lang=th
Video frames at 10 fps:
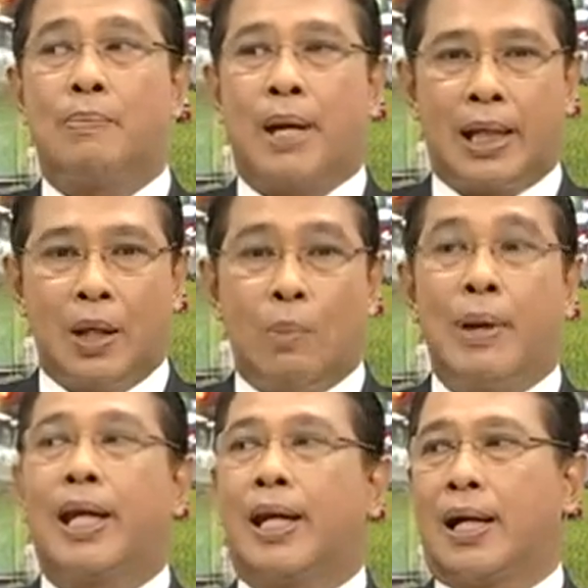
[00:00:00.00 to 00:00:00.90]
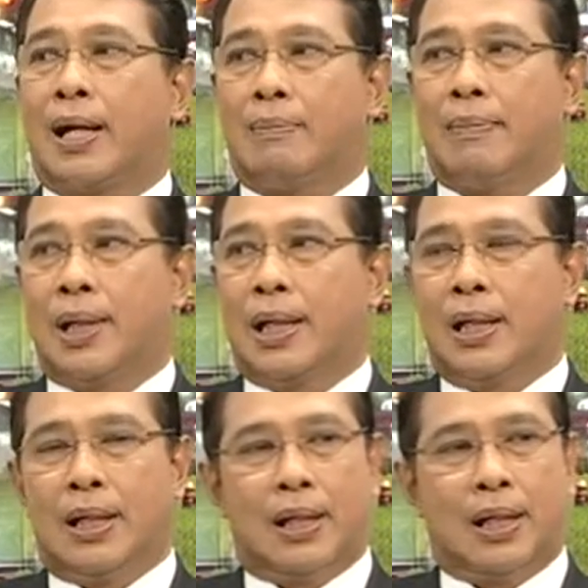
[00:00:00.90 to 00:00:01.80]
208กิโลเมตนะครับ
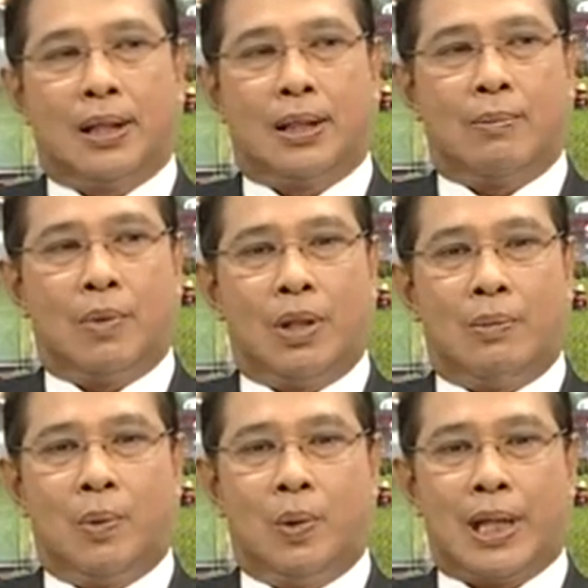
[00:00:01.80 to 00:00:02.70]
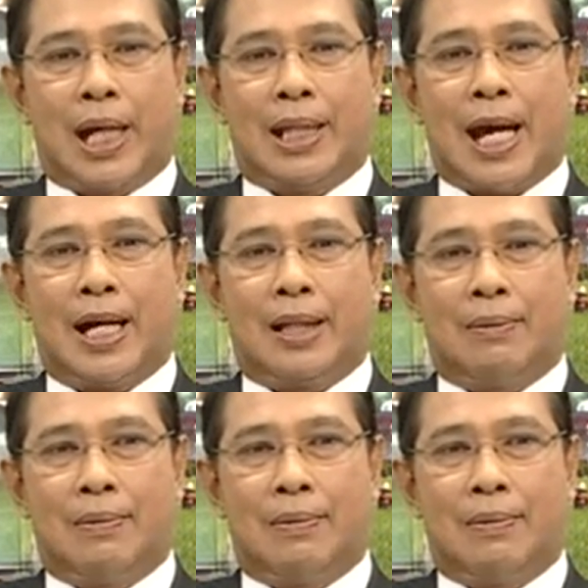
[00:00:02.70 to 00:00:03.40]
และจำนวนผู้ใช้ทาง